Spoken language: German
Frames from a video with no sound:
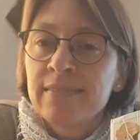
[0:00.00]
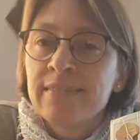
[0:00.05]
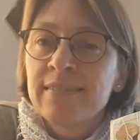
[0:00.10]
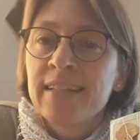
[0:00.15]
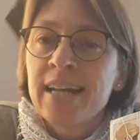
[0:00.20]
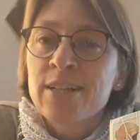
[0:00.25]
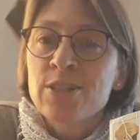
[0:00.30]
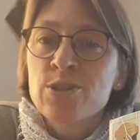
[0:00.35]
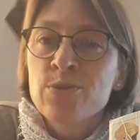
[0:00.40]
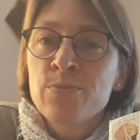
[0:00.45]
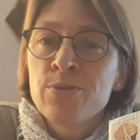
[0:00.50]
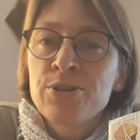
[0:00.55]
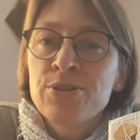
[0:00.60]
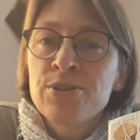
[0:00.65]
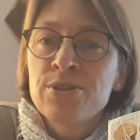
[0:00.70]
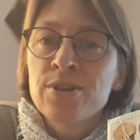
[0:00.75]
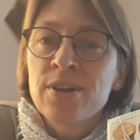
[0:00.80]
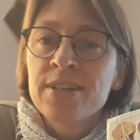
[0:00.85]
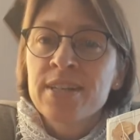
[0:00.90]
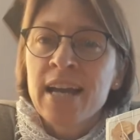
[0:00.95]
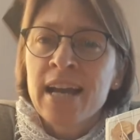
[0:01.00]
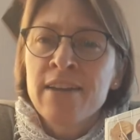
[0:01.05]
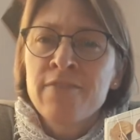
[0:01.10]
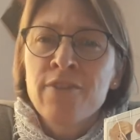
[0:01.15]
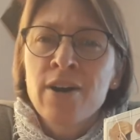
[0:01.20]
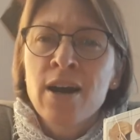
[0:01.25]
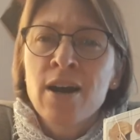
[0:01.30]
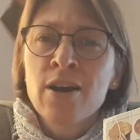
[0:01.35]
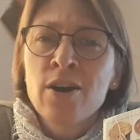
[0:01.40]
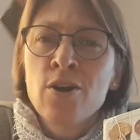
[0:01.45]
Dazu möchte ich euch
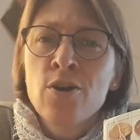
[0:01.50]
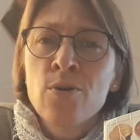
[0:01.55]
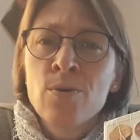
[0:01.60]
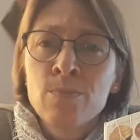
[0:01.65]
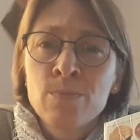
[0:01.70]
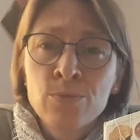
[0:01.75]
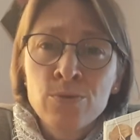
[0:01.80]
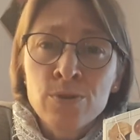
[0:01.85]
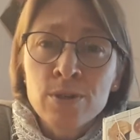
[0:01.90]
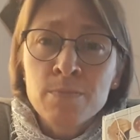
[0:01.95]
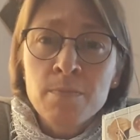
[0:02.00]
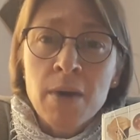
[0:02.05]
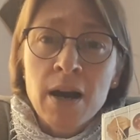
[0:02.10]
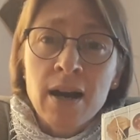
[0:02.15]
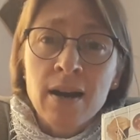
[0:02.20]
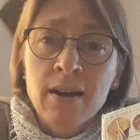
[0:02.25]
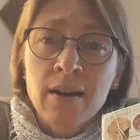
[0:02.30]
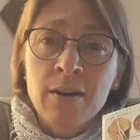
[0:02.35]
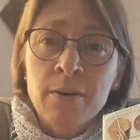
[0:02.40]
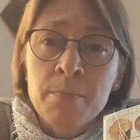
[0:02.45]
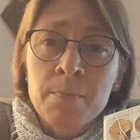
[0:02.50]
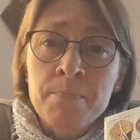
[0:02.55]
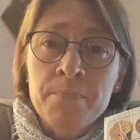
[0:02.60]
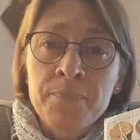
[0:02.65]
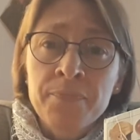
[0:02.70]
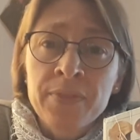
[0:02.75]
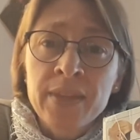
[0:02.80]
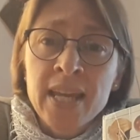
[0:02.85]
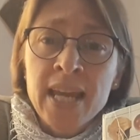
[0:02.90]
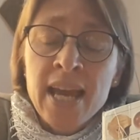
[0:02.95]
einfach Mut machen.
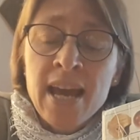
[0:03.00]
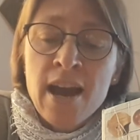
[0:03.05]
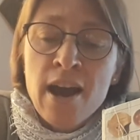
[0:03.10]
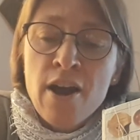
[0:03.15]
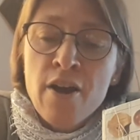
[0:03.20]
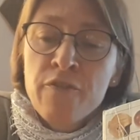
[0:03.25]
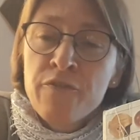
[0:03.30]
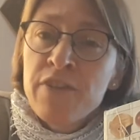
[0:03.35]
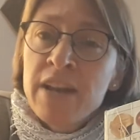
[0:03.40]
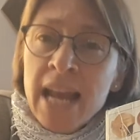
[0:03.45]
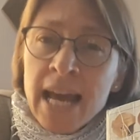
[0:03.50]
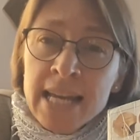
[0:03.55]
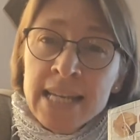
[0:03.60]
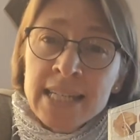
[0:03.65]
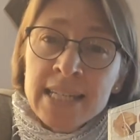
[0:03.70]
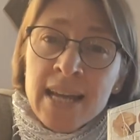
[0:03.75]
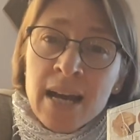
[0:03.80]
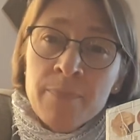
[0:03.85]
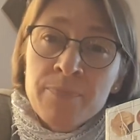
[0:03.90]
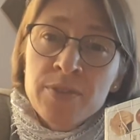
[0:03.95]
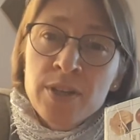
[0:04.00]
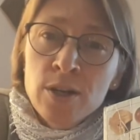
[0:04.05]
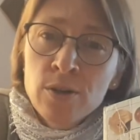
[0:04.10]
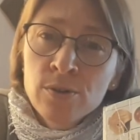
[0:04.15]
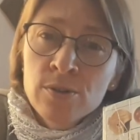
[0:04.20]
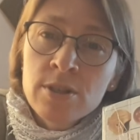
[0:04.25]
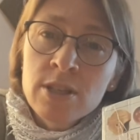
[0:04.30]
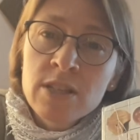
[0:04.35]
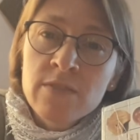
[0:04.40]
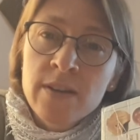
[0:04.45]
Vielleicht habt ihr
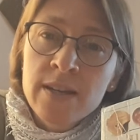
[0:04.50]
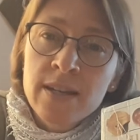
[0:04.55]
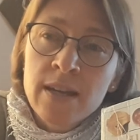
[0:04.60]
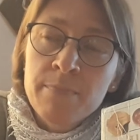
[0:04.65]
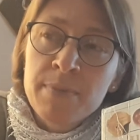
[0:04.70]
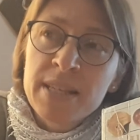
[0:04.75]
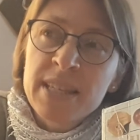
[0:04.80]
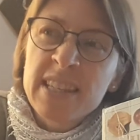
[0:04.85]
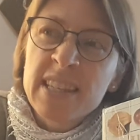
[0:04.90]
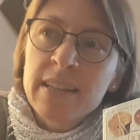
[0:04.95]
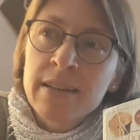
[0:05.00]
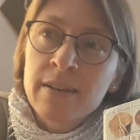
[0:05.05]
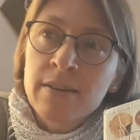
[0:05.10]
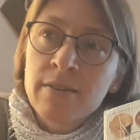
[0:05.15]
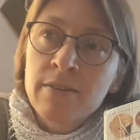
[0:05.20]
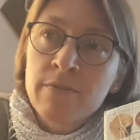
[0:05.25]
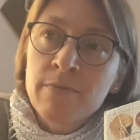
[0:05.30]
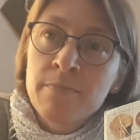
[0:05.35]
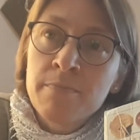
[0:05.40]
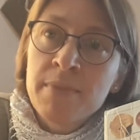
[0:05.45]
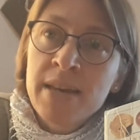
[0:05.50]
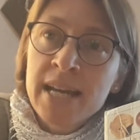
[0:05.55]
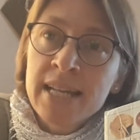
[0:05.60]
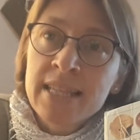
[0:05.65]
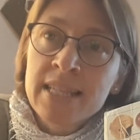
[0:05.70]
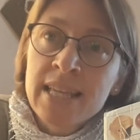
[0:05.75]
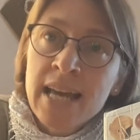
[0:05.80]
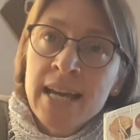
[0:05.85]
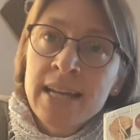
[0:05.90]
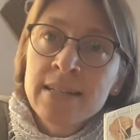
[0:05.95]
Lust, wenn ihr ein bisschen mehr
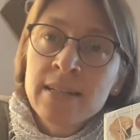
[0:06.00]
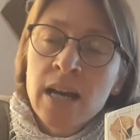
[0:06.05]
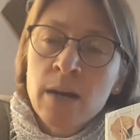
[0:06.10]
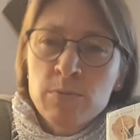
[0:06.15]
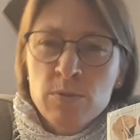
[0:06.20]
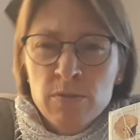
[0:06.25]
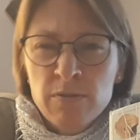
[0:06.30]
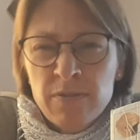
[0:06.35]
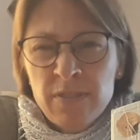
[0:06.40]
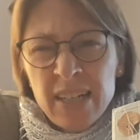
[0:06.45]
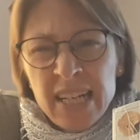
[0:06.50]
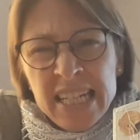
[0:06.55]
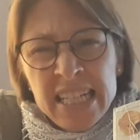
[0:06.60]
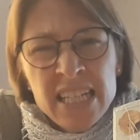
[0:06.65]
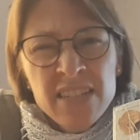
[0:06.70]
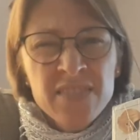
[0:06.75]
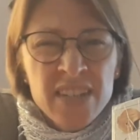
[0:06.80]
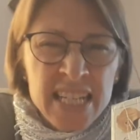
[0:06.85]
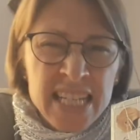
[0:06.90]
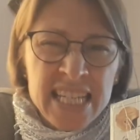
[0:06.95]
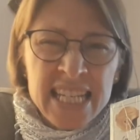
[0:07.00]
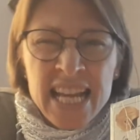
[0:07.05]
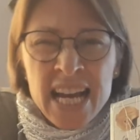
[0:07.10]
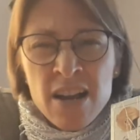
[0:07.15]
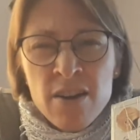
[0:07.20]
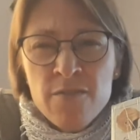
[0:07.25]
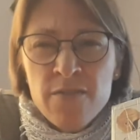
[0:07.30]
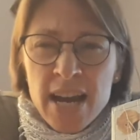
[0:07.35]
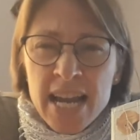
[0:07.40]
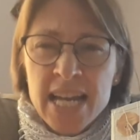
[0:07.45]
Zeit habt und vielleicht fast
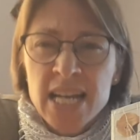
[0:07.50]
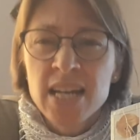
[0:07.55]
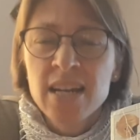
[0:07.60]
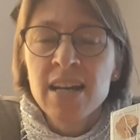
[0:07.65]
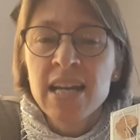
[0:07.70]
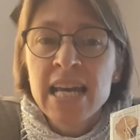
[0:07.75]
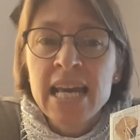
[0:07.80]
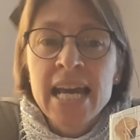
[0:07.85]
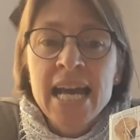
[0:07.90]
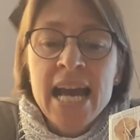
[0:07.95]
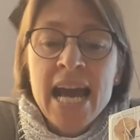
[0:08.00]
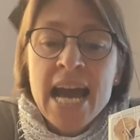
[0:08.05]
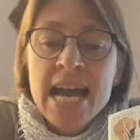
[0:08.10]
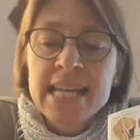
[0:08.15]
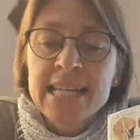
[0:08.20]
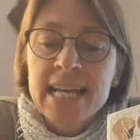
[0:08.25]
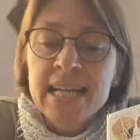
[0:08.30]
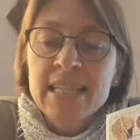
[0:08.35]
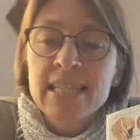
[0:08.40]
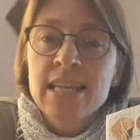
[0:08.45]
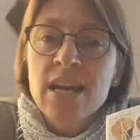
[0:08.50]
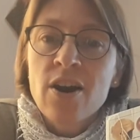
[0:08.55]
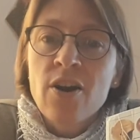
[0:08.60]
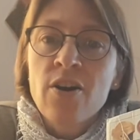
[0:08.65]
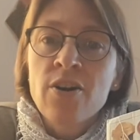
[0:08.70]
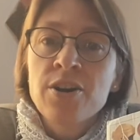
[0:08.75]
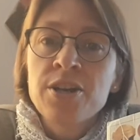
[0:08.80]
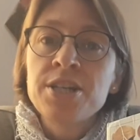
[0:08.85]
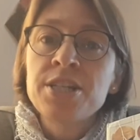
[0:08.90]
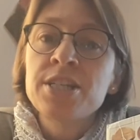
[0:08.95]
Langeweile, dass ihr
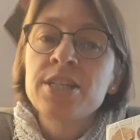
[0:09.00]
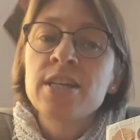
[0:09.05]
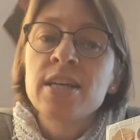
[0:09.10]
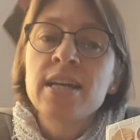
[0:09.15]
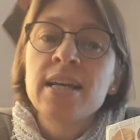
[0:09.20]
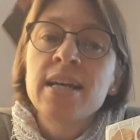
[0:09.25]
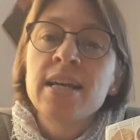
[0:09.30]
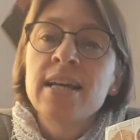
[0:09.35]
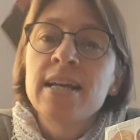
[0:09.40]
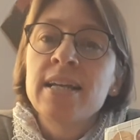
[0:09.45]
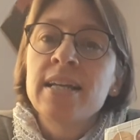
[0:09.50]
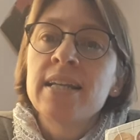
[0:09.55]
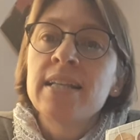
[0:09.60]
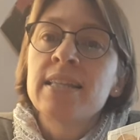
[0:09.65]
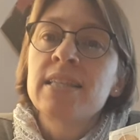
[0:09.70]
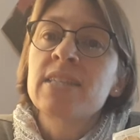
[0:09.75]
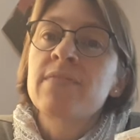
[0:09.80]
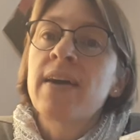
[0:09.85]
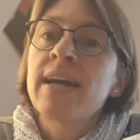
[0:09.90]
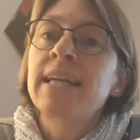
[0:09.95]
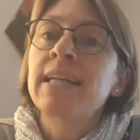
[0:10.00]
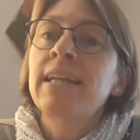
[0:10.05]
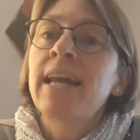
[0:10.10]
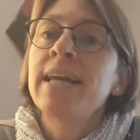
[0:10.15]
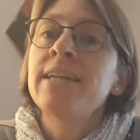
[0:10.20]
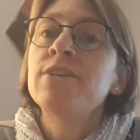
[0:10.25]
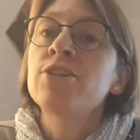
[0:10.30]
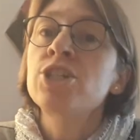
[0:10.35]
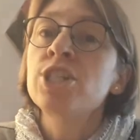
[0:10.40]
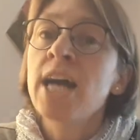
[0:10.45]
euch zwei
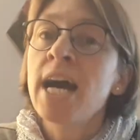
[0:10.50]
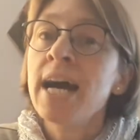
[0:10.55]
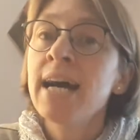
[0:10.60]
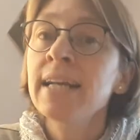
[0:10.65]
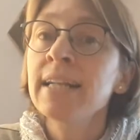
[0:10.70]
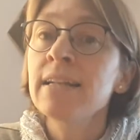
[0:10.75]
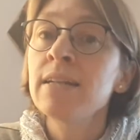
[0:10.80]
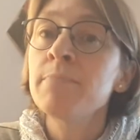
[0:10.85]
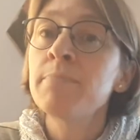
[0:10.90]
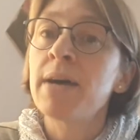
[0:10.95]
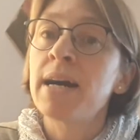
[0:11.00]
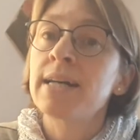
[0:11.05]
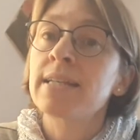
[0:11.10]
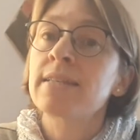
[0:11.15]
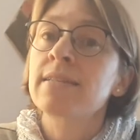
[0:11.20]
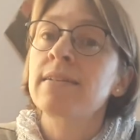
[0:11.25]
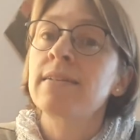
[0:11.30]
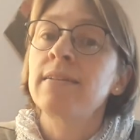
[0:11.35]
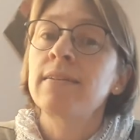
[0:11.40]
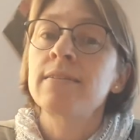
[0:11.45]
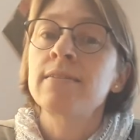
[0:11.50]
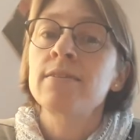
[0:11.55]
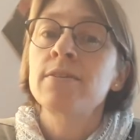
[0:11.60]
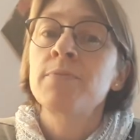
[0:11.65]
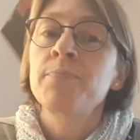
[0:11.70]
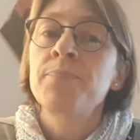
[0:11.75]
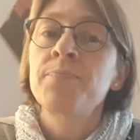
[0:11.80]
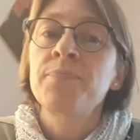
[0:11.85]
kleine Schachteln bastelt.